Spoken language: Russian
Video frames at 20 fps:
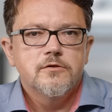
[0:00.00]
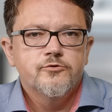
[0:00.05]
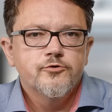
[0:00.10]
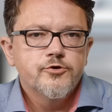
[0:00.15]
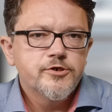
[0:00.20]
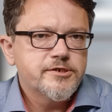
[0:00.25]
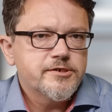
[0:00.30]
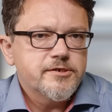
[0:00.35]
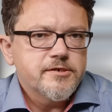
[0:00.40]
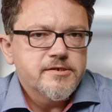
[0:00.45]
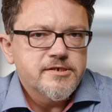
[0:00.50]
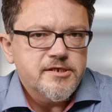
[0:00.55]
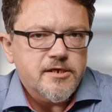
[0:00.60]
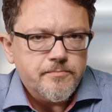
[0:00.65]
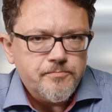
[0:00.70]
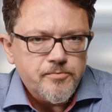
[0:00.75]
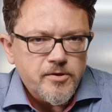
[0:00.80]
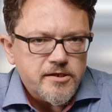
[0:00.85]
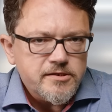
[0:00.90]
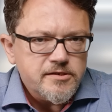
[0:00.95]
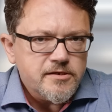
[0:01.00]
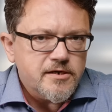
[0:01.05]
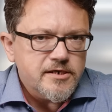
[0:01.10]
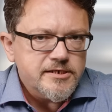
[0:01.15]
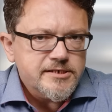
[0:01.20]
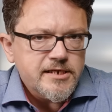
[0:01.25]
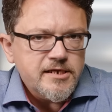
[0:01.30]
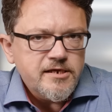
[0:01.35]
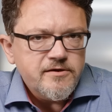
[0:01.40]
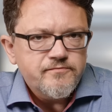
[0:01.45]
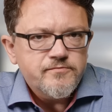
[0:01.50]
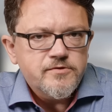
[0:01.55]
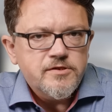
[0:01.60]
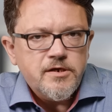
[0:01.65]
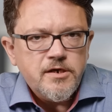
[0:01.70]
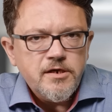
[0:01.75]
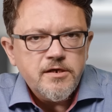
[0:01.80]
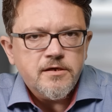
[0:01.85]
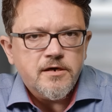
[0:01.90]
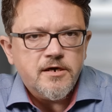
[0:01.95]
То есть зарплаты росли в
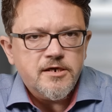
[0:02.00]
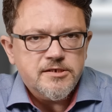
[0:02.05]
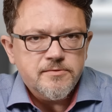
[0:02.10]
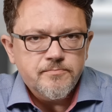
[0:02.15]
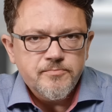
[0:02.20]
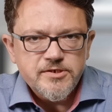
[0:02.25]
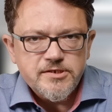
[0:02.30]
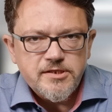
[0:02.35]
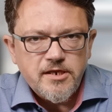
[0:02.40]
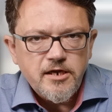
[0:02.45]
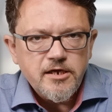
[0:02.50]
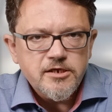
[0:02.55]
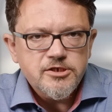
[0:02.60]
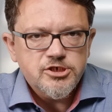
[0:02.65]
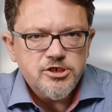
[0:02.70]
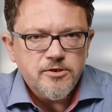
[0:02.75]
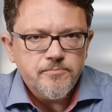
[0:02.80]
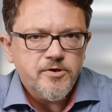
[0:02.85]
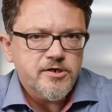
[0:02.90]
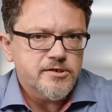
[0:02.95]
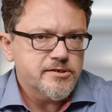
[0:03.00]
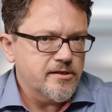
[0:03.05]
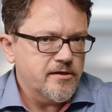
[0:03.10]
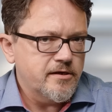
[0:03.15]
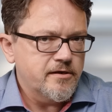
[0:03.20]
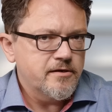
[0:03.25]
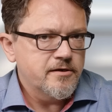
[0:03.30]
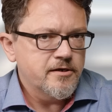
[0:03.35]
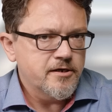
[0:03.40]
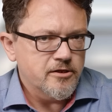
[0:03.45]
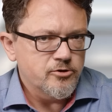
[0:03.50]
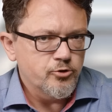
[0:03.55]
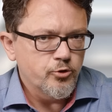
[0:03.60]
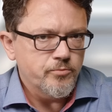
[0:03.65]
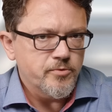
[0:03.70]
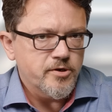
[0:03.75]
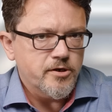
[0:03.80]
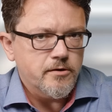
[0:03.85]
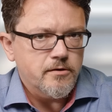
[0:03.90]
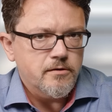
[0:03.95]
три раза быстрее, чем росла
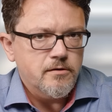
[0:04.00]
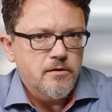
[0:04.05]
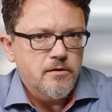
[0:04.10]
экономика.